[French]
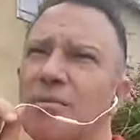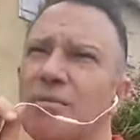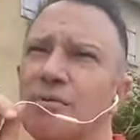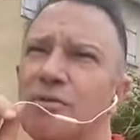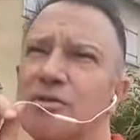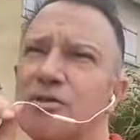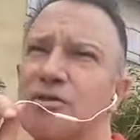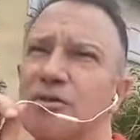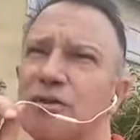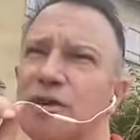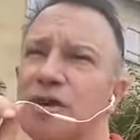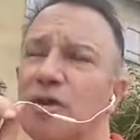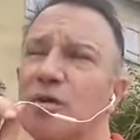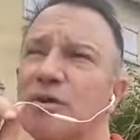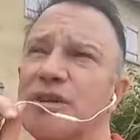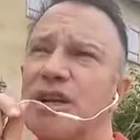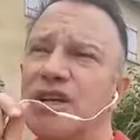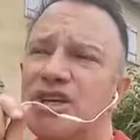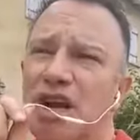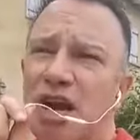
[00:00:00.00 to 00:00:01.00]
pour ceux qui
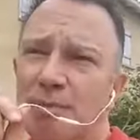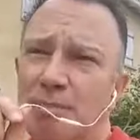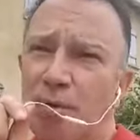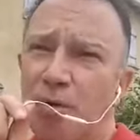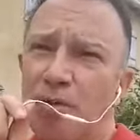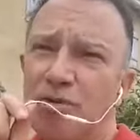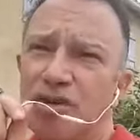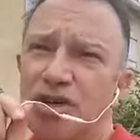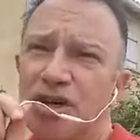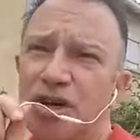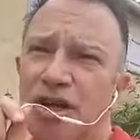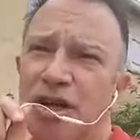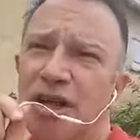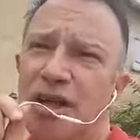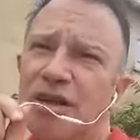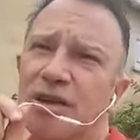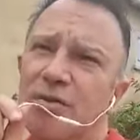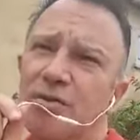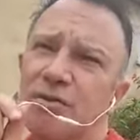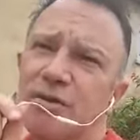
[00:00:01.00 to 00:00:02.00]
ont déjà le
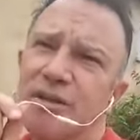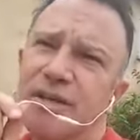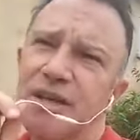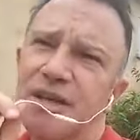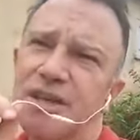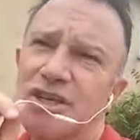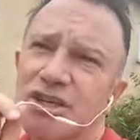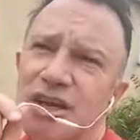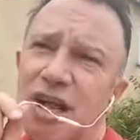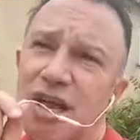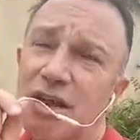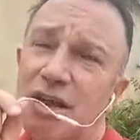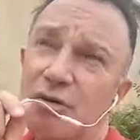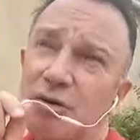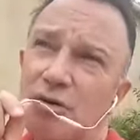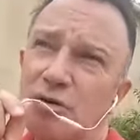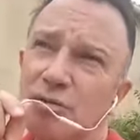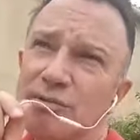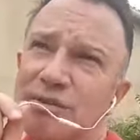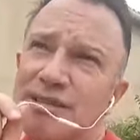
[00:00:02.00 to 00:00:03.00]
projet, qui ont déjà
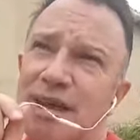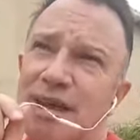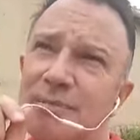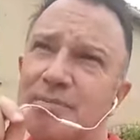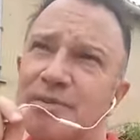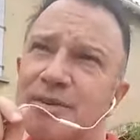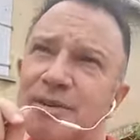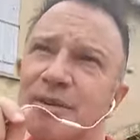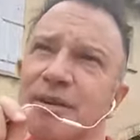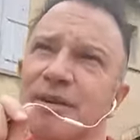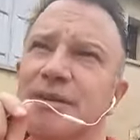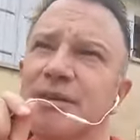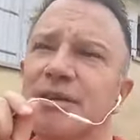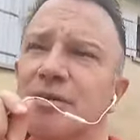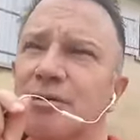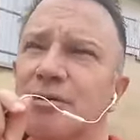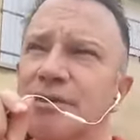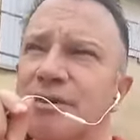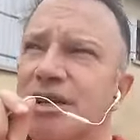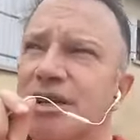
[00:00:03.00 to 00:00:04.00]
le concept,
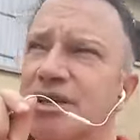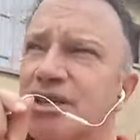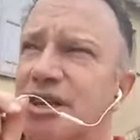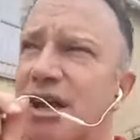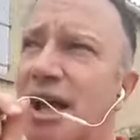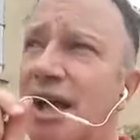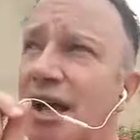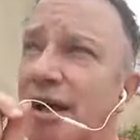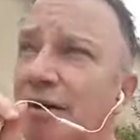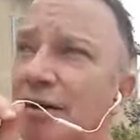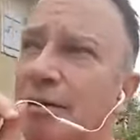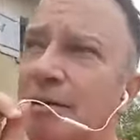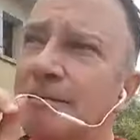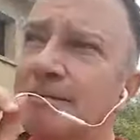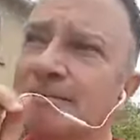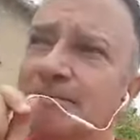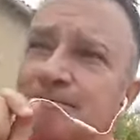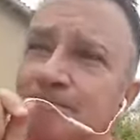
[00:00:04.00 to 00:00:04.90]
qui ont déjà